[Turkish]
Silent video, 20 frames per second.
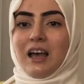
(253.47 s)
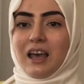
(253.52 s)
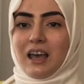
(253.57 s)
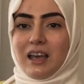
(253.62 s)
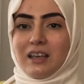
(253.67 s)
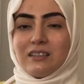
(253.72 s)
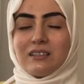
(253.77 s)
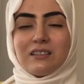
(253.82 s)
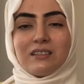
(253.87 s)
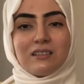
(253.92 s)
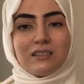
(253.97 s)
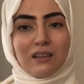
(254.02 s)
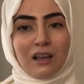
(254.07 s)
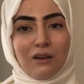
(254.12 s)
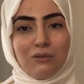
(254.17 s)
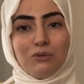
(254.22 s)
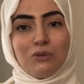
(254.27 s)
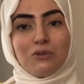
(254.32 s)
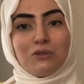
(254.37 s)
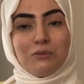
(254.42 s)
et,
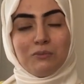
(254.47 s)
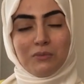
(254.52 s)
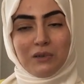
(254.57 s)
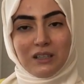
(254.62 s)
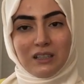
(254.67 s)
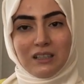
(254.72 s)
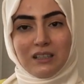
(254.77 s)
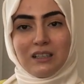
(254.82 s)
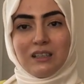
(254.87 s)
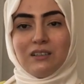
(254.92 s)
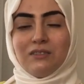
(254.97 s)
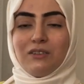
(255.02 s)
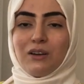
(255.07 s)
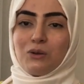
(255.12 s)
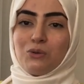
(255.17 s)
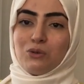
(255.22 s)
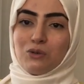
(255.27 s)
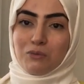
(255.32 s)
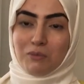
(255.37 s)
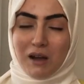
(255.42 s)
tavuk, balık
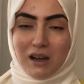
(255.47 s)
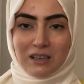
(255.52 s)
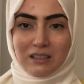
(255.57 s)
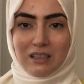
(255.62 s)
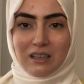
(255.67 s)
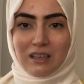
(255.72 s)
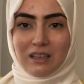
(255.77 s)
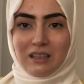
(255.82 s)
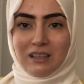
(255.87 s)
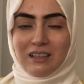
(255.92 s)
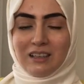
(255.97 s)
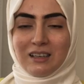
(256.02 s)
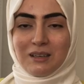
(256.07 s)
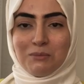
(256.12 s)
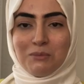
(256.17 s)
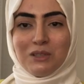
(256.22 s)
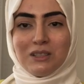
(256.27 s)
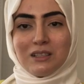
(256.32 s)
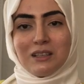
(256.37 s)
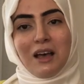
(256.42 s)
ve kuru
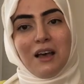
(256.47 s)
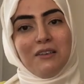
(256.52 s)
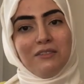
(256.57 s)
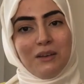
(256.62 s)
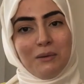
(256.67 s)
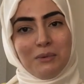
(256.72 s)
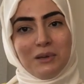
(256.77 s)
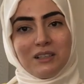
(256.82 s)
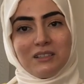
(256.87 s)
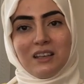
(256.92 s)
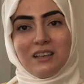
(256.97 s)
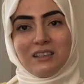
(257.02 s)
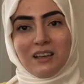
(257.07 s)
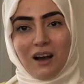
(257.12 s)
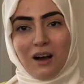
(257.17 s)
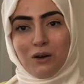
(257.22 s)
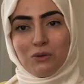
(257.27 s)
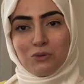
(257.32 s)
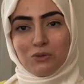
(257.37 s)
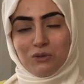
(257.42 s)
baklagillerimiz ve bir de
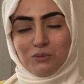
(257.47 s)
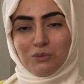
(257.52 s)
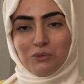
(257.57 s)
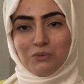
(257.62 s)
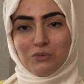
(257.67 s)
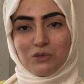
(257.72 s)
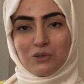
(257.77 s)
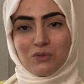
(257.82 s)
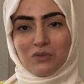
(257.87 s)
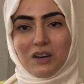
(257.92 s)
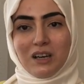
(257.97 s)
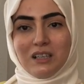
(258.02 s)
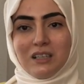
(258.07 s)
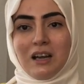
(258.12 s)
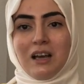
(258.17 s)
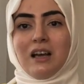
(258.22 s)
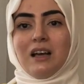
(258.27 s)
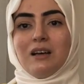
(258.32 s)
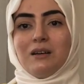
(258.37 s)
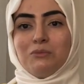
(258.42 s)
yağ grubumuz
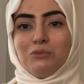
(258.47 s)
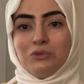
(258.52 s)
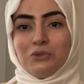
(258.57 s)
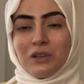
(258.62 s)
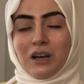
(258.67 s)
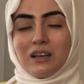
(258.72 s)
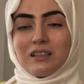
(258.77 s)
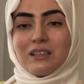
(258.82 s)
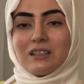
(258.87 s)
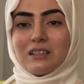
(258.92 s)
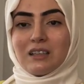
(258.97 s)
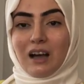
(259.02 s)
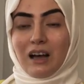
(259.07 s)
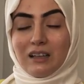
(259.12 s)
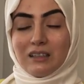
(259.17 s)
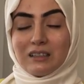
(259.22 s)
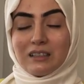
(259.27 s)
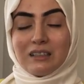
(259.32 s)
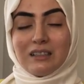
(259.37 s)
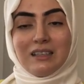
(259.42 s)
var. Bunlar da
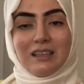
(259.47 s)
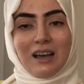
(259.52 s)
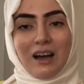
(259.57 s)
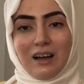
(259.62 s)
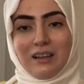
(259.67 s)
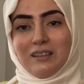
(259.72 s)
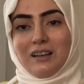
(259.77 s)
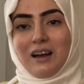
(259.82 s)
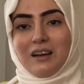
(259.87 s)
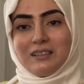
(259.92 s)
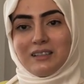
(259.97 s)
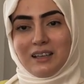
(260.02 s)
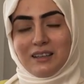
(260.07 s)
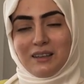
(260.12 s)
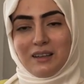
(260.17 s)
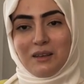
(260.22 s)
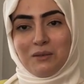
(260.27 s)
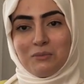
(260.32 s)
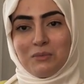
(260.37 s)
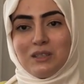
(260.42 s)
sağlıklı yağlar
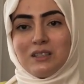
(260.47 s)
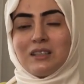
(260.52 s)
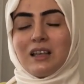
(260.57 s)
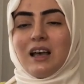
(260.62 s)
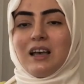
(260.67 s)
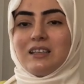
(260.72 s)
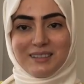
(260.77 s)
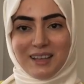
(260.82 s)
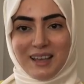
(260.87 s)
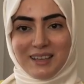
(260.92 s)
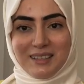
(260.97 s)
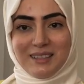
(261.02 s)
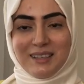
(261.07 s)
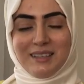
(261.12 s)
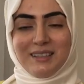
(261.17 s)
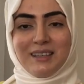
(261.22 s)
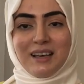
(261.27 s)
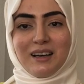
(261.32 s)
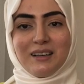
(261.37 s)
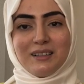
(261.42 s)
dediğimiz
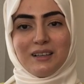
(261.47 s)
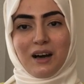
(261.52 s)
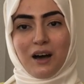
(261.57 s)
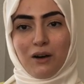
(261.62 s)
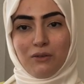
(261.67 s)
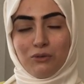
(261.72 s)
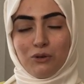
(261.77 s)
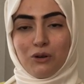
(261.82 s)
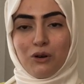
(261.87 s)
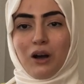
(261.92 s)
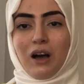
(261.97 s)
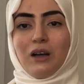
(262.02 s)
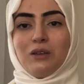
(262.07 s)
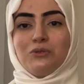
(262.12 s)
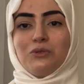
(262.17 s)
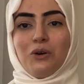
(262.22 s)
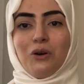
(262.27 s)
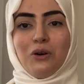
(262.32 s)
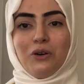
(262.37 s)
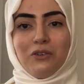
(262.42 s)
zeytinyağı,
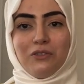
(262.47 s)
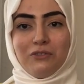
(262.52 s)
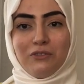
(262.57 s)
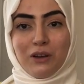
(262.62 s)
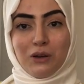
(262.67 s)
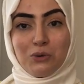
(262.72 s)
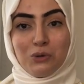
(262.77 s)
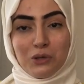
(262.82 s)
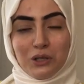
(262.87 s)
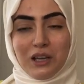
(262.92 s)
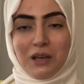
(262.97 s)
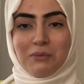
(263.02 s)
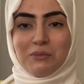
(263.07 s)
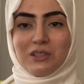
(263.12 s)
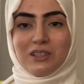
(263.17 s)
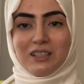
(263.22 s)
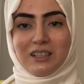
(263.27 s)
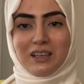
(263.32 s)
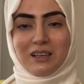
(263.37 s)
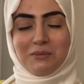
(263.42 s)
avokado ve kuru
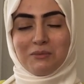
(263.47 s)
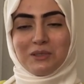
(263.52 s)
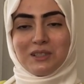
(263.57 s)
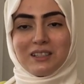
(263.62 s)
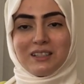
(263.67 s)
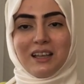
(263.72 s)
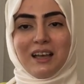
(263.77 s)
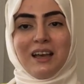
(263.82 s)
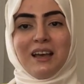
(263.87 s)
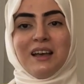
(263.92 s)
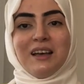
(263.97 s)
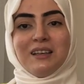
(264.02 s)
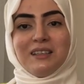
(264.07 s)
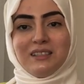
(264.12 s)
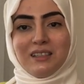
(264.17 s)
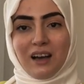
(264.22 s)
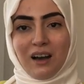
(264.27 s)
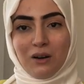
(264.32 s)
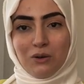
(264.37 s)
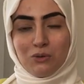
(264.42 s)
yemişlerimiz de
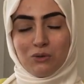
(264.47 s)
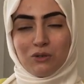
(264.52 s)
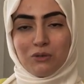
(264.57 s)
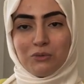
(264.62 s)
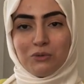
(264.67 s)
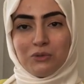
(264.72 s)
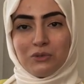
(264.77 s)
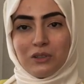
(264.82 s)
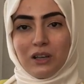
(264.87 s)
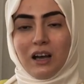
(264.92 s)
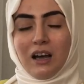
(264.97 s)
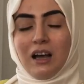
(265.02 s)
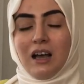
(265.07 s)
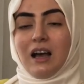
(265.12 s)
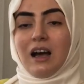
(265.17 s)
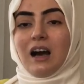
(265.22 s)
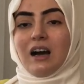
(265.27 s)
yağ grubunda.